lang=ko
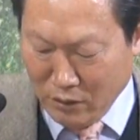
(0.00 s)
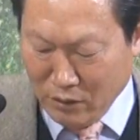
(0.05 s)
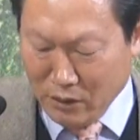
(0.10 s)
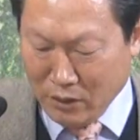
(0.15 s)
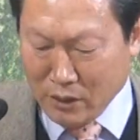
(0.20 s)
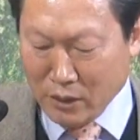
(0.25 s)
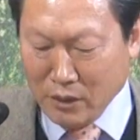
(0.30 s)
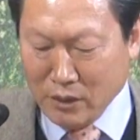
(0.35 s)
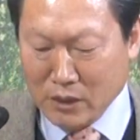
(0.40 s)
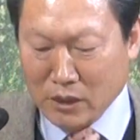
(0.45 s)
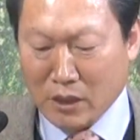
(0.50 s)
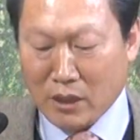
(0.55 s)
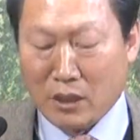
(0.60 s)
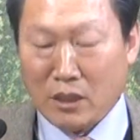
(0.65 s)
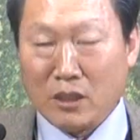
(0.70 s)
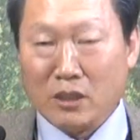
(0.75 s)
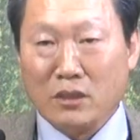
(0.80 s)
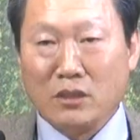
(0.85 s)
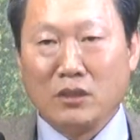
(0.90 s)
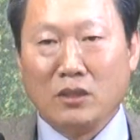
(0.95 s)
그래서
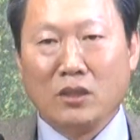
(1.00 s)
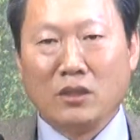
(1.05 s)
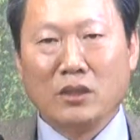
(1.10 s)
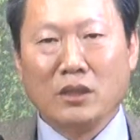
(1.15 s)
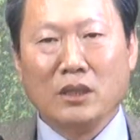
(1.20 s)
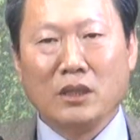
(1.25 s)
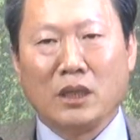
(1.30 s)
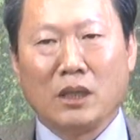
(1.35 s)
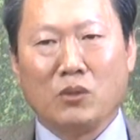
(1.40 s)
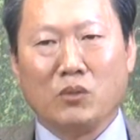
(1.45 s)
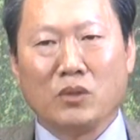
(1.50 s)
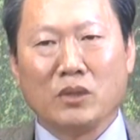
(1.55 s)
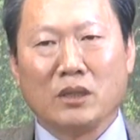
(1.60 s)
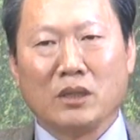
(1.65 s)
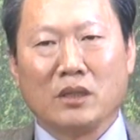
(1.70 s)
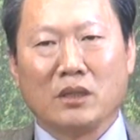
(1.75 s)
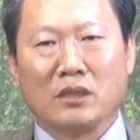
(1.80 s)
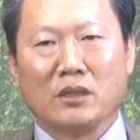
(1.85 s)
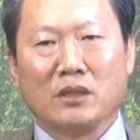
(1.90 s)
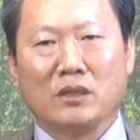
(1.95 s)
이제 여기
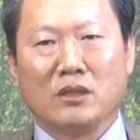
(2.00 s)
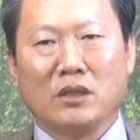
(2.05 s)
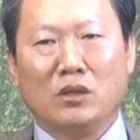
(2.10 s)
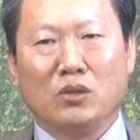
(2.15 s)
나오는 그